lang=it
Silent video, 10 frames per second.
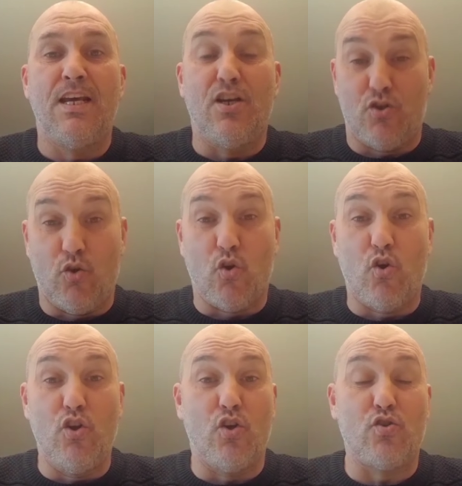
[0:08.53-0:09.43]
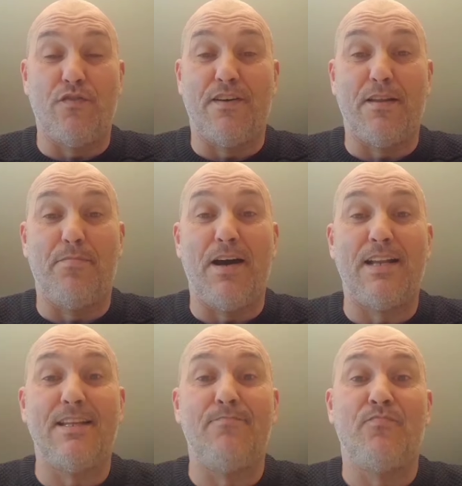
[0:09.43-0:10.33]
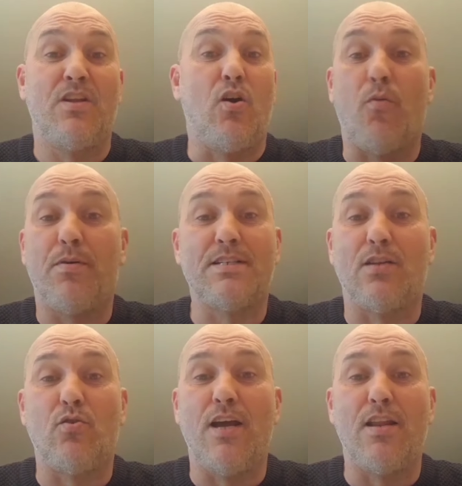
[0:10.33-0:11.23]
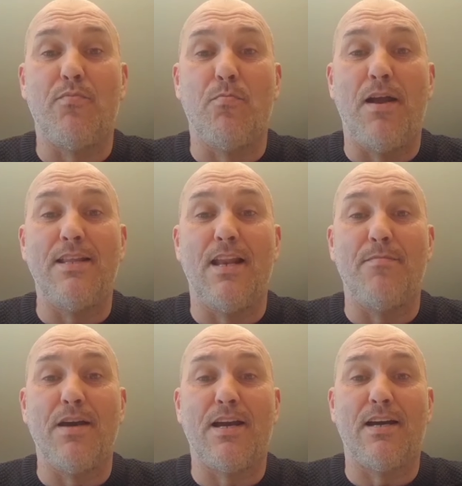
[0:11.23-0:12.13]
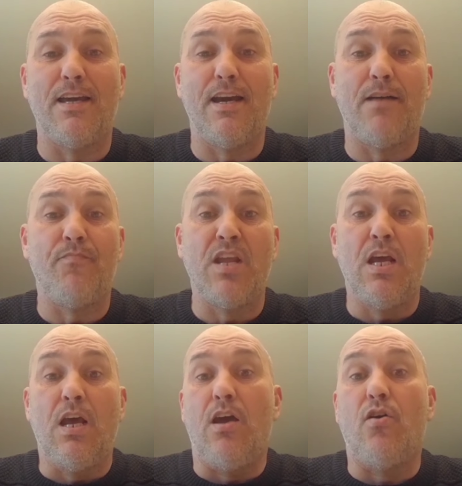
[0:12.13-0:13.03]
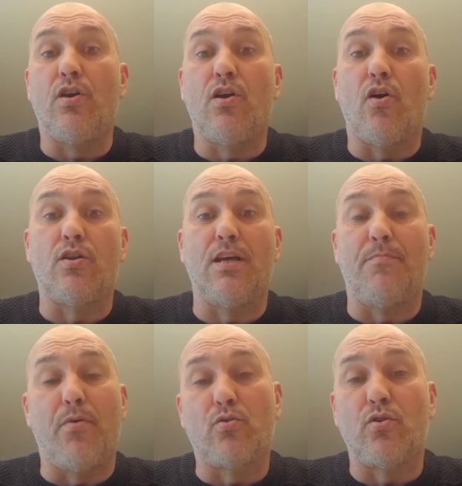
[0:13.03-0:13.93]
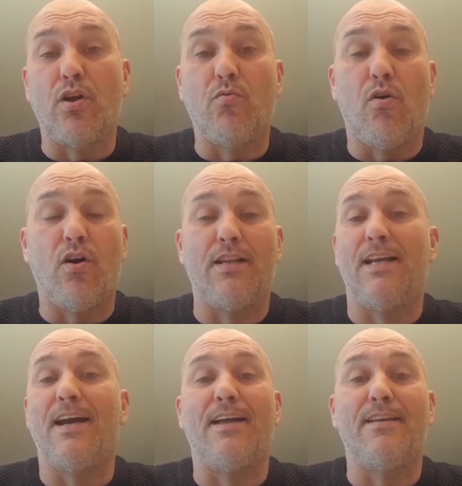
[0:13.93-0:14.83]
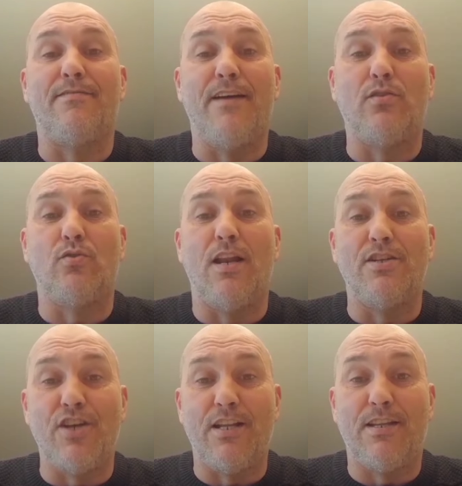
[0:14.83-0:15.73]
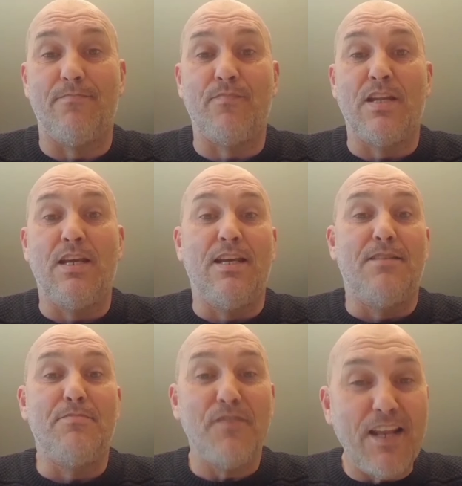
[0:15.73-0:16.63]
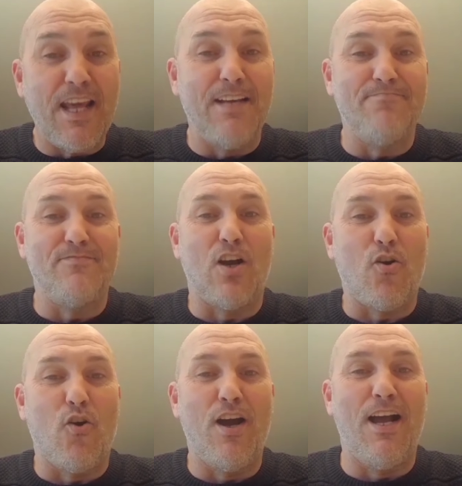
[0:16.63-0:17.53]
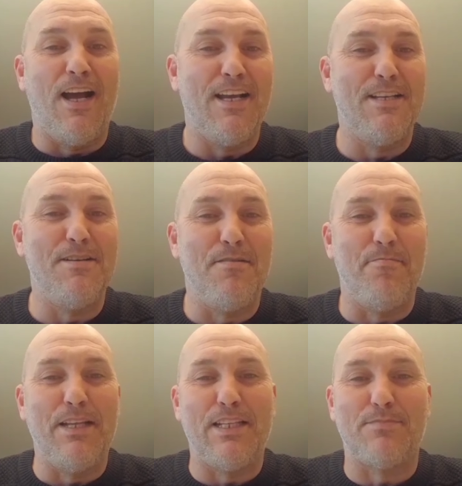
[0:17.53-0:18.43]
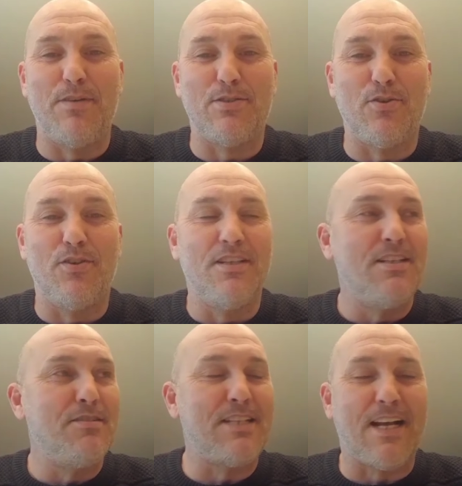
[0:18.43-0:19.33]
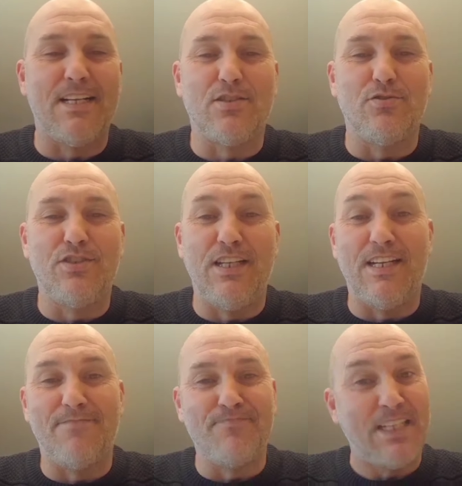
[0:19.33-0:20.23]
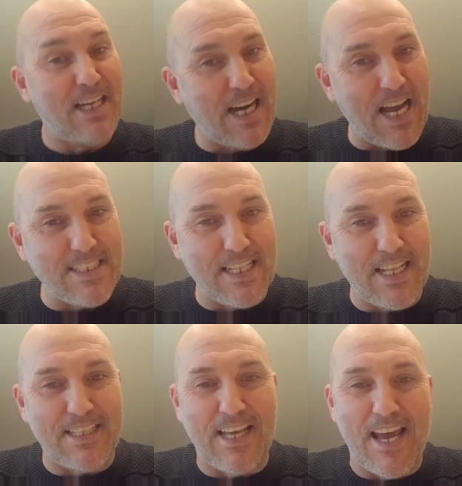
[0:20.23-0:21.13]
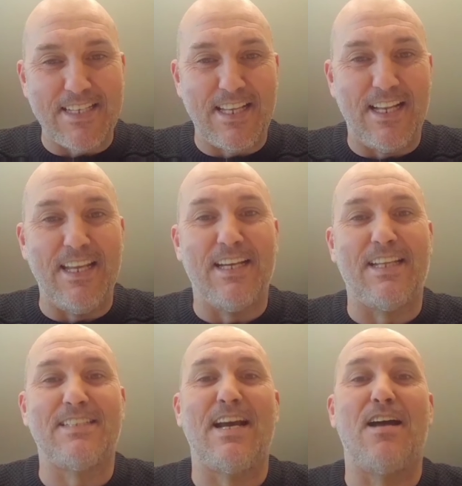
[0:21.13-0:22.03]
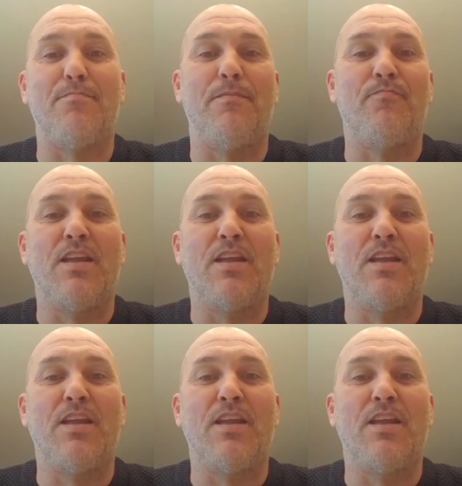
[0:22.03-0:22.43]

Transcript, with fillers: Sono orgoglioso di farne parte, ho passato gli anni più belli della mia carriera e ho ricordi che porto nel cuore del grande affetto della gente. Mi viene ancora in mente spesso questa canzoncina, rasate a testa, ligate scarpe.